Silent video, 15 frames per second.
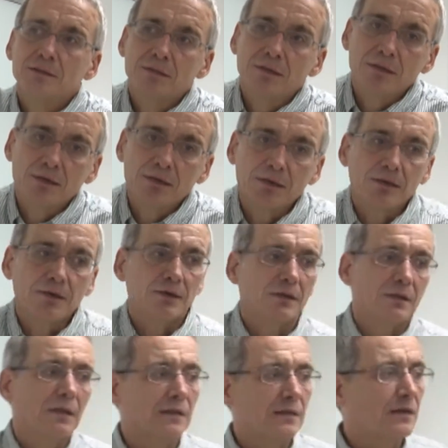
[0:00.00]
de
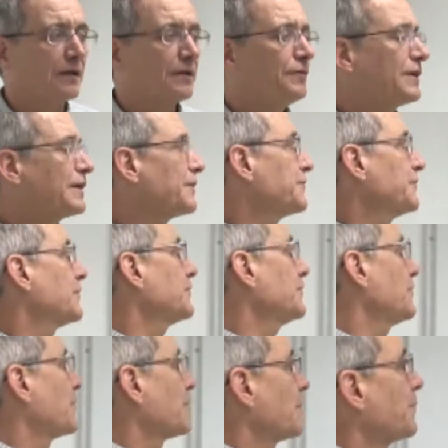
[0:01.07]
la clasificación
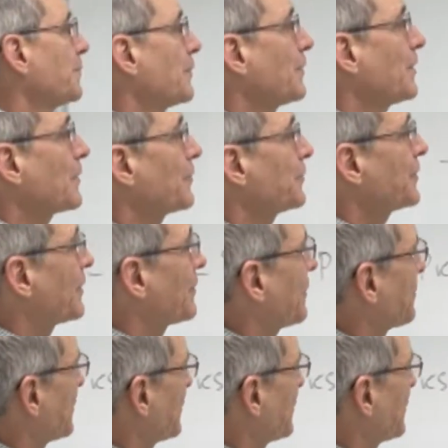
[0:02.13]
no vamos a considerar una